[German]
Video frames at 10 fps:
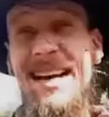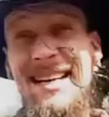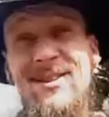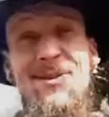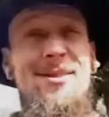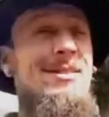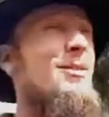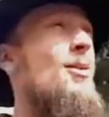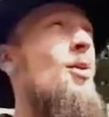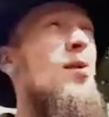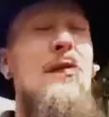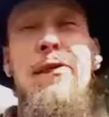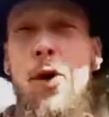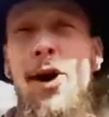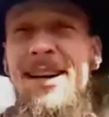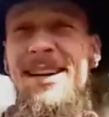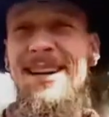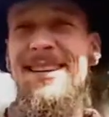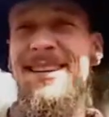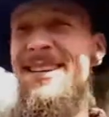Freiheit und
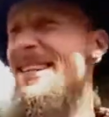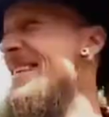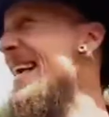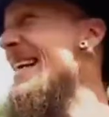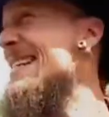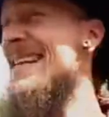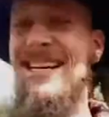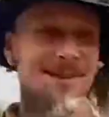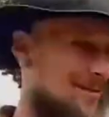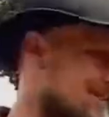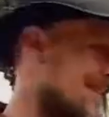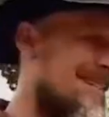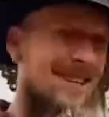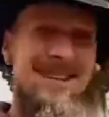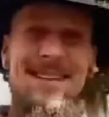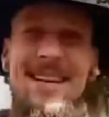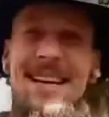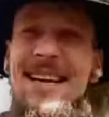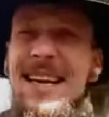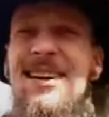Freude jenseits von dieser
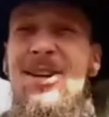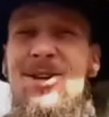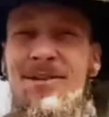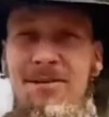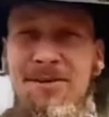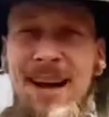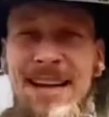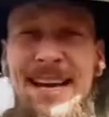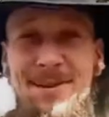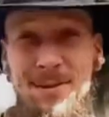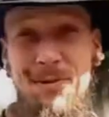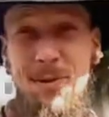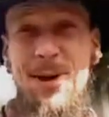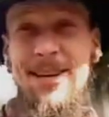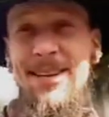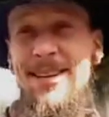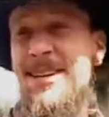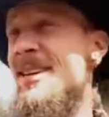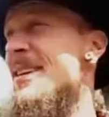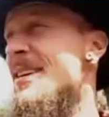irdischen Freiheit und
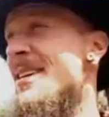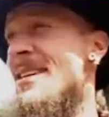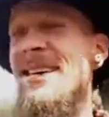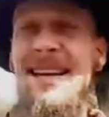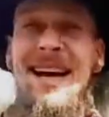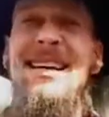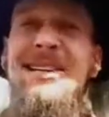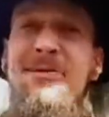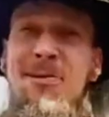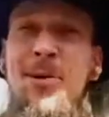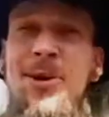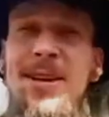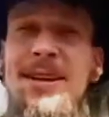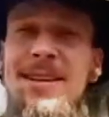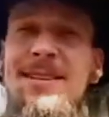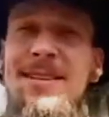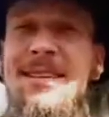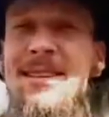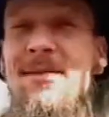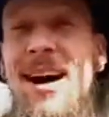Freude sind nachher die Früchte
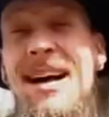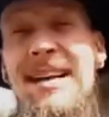dieser